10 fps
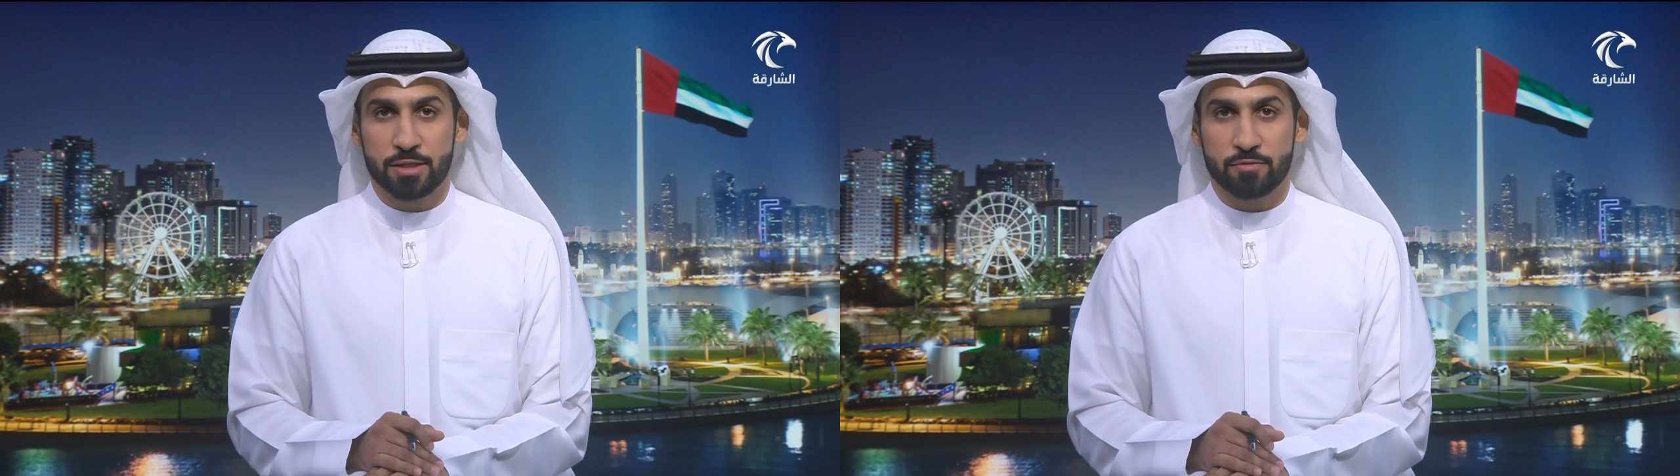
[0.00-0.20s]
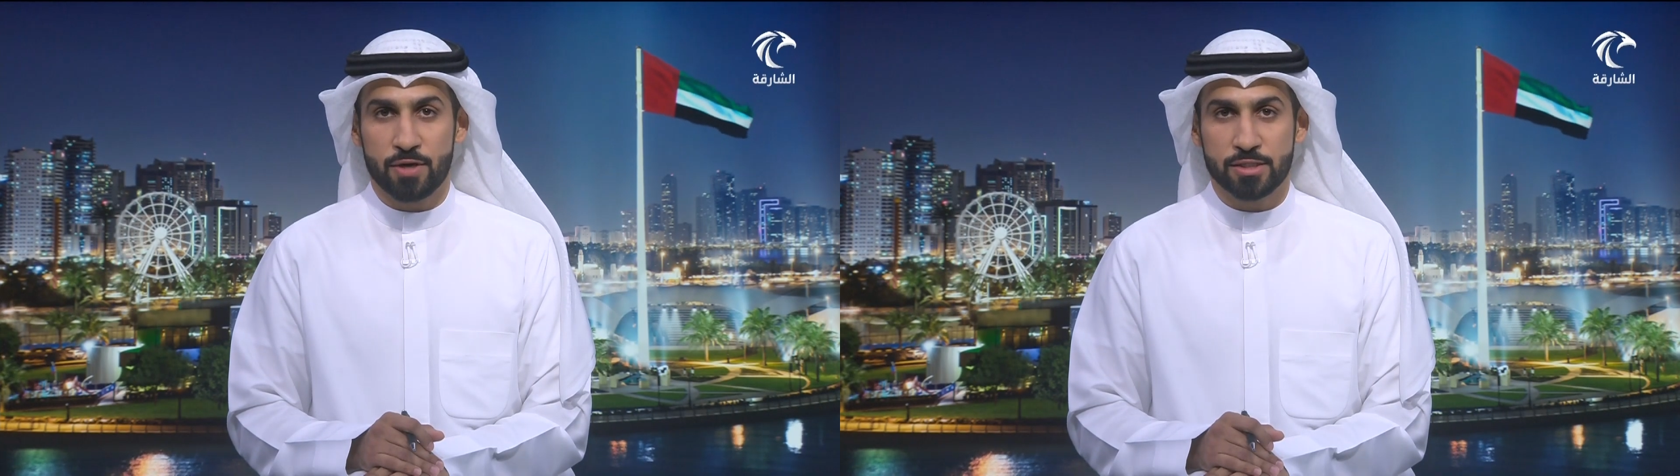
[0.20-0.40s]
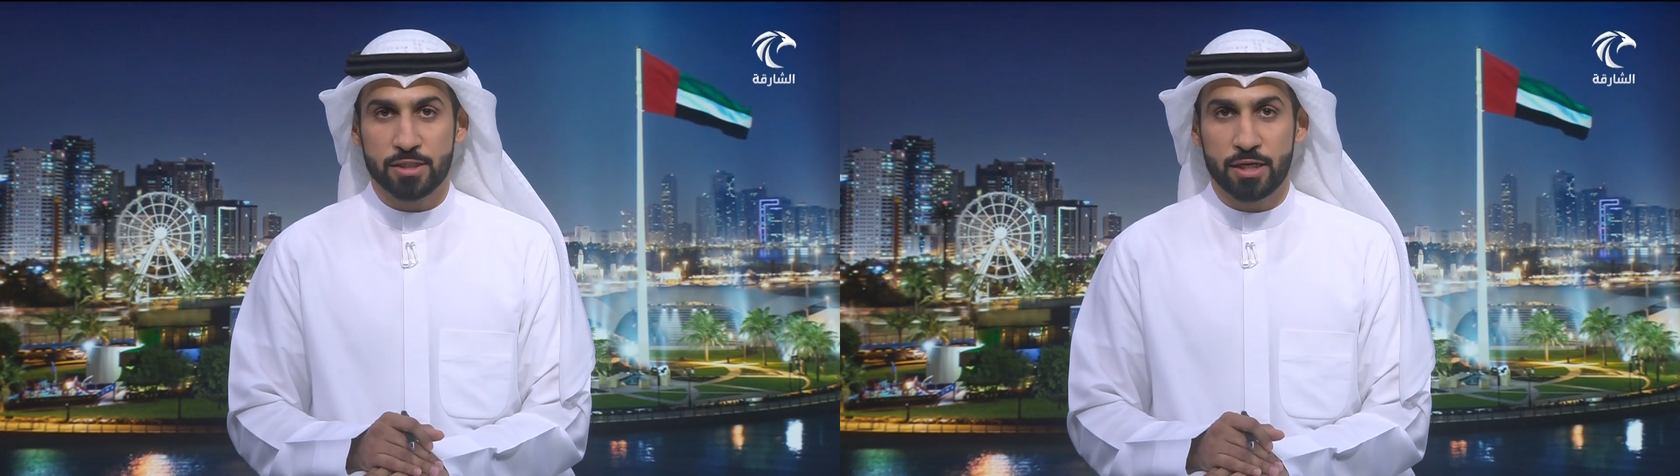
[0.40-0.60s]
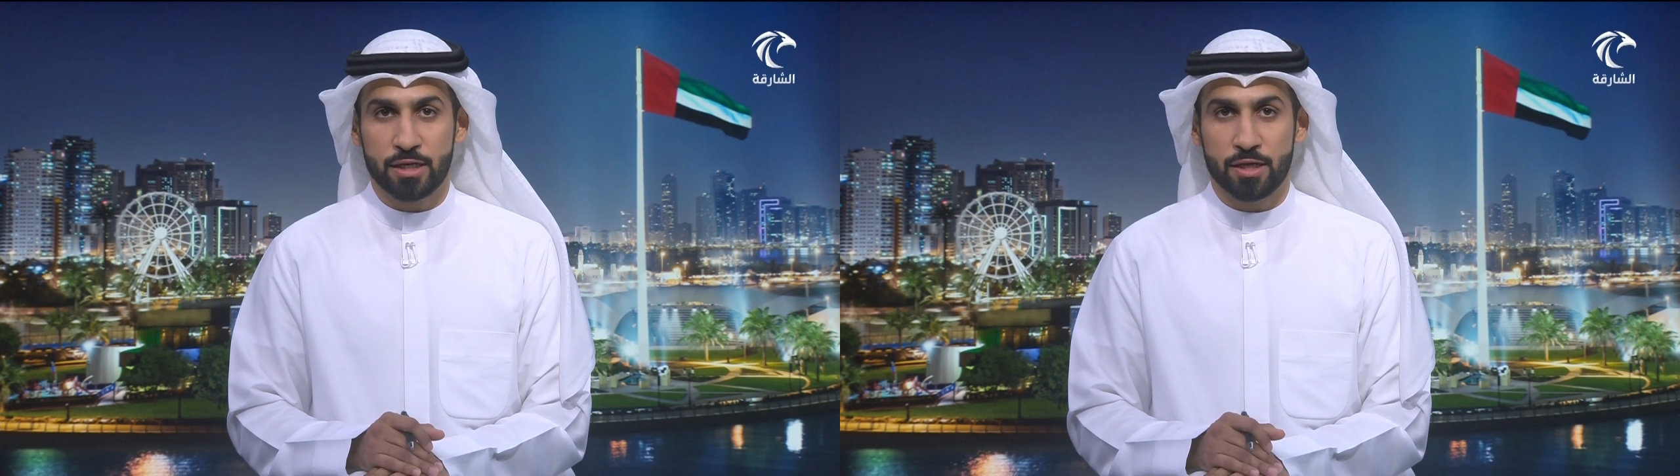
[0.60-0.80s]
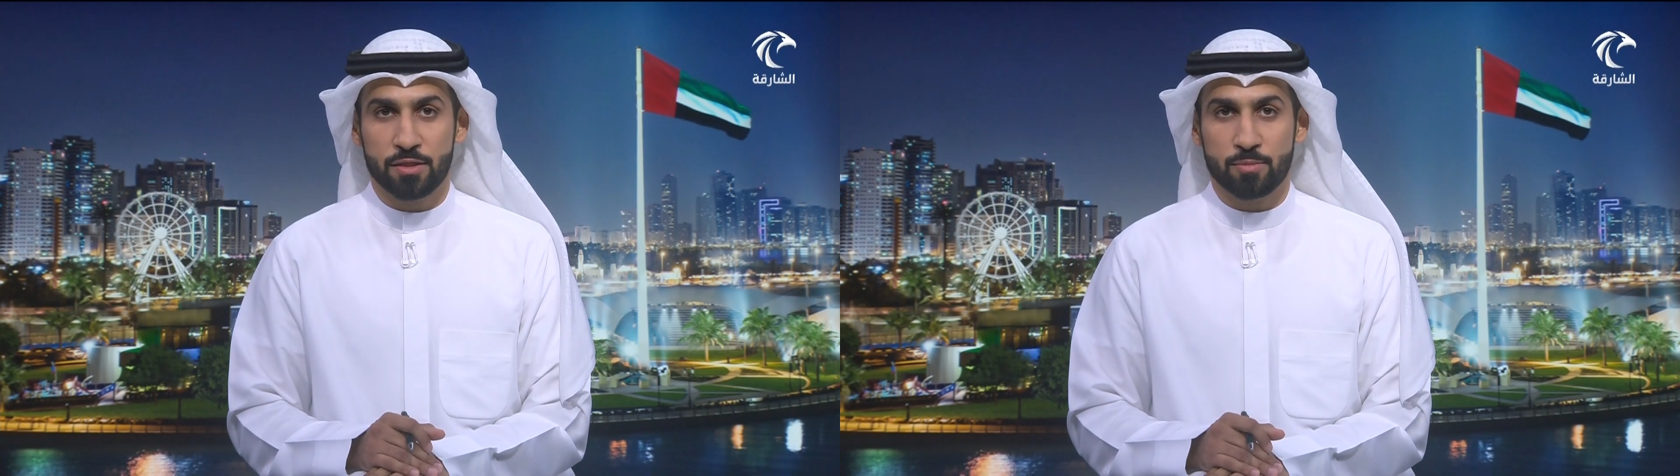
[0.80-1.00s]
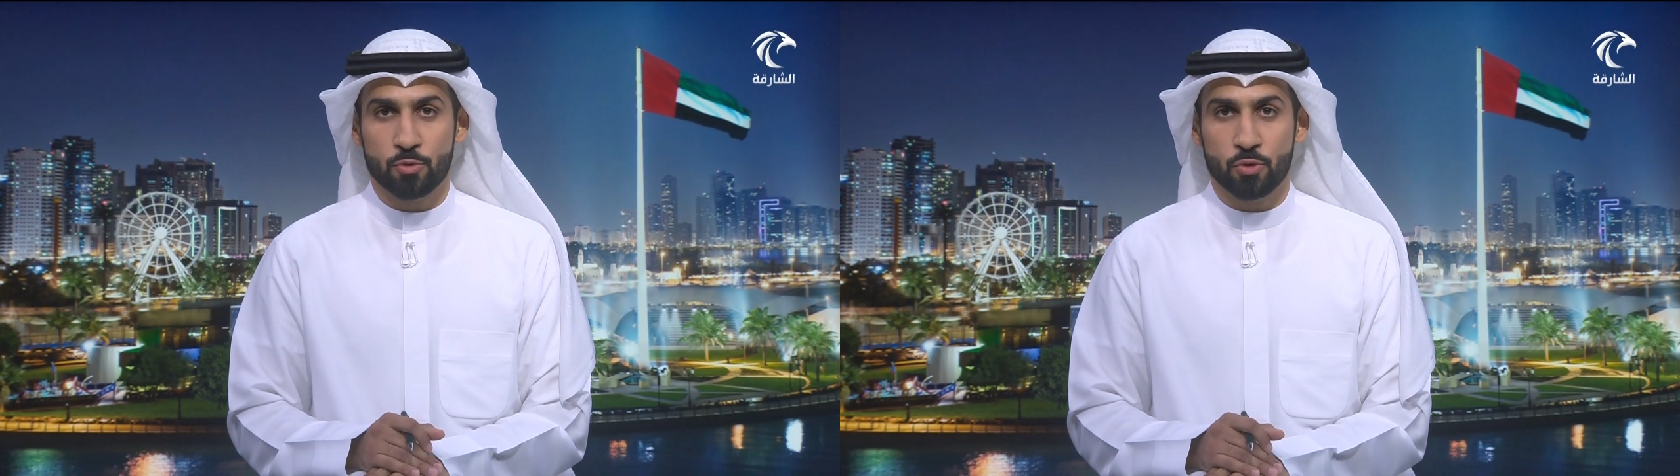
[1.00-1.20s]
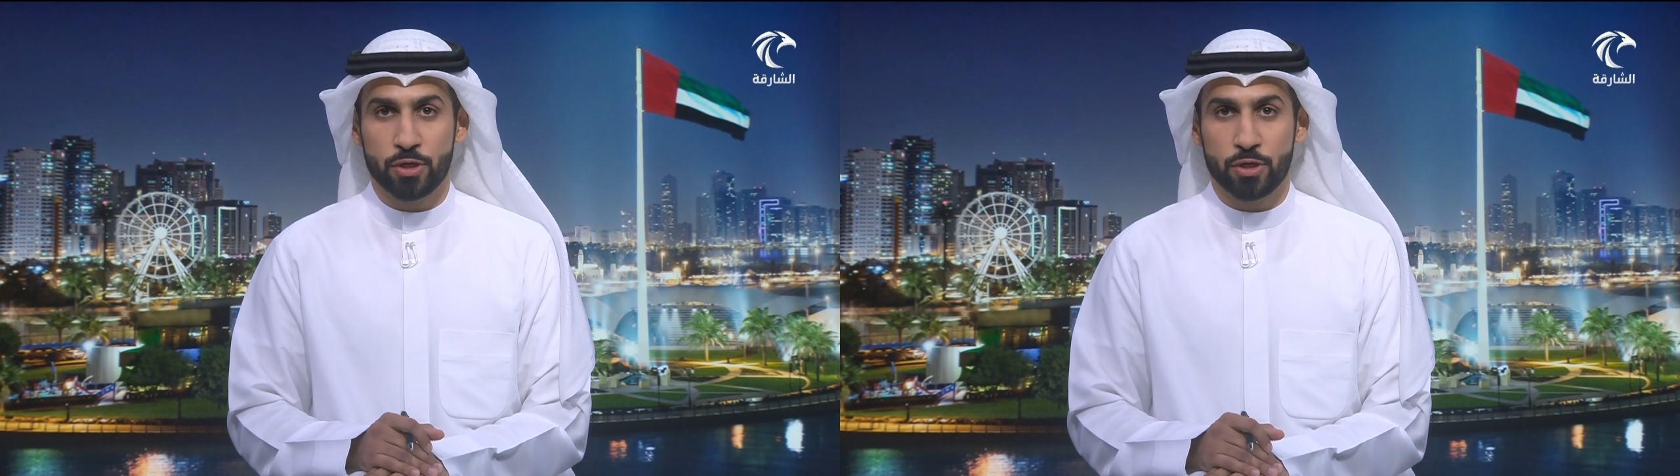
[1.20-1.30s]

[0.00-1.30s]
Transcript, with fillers: التفاصيل ينضم